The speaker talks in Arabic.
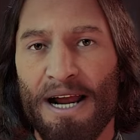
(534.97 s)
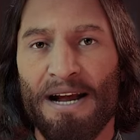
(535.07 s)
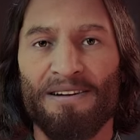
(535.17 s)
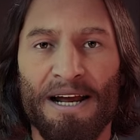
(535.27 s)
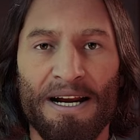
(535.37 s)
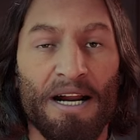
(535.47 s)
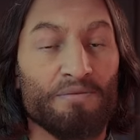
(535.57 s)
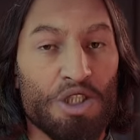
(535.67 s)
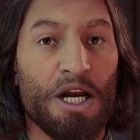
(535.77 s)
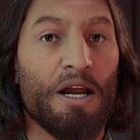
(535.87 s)
يعدي عليه
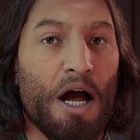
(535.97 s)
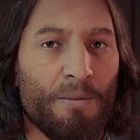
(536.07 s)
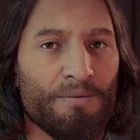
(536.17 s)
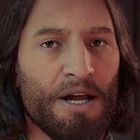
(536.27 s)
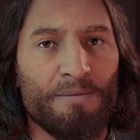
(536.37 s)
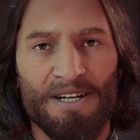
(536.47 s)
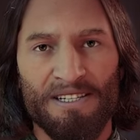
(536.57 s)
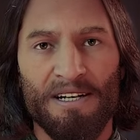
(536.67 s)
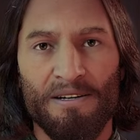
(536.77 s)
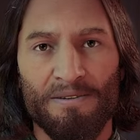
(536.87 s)
بشكل أبطأ
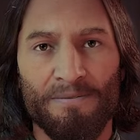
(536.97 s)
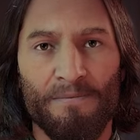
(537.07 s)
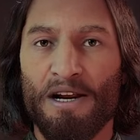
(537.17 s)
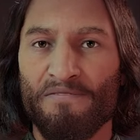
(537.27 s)
بكتير